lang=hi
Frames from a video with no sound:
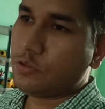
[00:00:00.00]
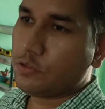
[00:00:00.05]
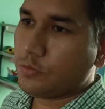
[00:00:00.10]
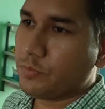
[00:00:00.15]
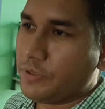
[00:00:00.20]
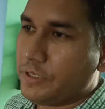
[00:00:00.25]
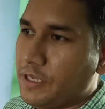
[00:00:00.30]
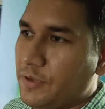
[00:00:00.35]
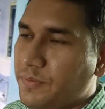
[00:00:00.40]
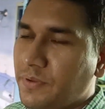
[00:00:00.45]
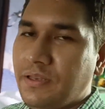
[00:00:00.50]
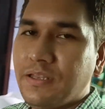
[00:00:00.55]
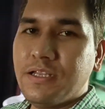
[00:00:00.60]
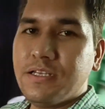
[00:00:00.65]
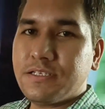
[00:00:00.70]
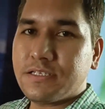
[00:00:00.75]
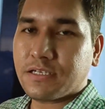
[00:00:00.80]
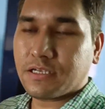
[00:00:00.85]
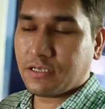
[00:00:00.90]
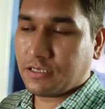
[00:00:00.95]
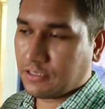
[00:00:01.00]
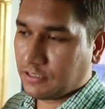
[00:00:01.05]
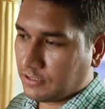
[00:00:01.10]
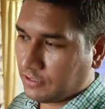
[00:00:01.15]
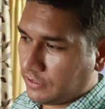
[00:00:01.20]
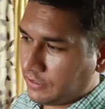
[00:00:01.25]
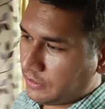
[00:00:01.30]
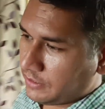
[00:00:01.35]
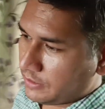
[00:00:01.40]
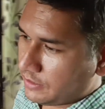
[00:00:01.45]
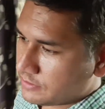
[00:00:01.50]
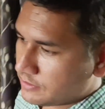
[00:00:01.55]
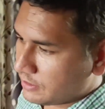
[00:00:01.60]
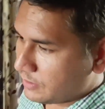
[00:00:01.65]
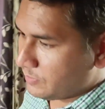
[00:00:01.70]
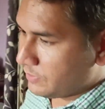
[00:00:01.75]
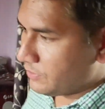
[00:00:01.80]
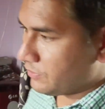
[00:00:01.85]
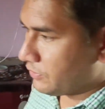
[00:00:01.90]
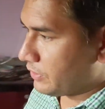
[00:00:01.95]
तो वही अभी लंच करने का
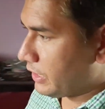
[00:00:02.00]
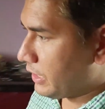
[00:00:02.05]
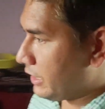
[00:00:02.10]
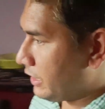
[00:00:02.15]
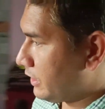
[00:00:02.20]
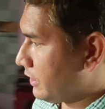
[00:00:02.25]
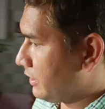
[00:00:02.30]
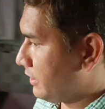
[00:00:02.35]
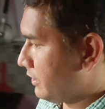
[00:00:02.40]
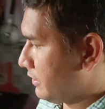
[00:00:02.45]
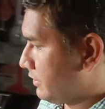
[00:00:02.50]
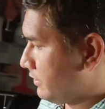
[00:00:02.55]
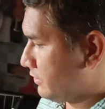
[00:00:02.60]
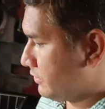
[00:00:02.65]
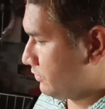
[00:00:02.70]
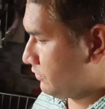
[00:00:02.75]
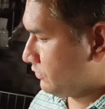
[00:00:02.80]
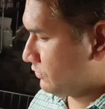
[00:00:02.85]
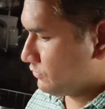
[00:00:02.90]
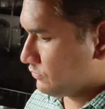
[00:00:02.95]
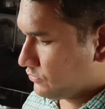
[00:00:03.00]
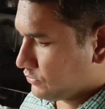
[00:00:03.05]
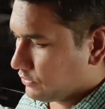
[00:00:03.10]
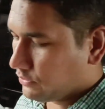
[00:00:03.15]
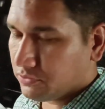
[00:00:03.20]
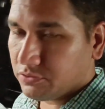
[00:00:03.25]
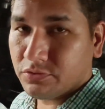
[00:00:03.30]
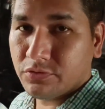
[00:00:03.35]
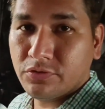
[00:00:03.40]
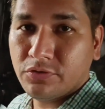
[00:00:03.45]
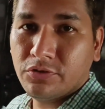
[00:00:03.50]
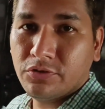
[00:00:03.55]
समय हो गया है चलो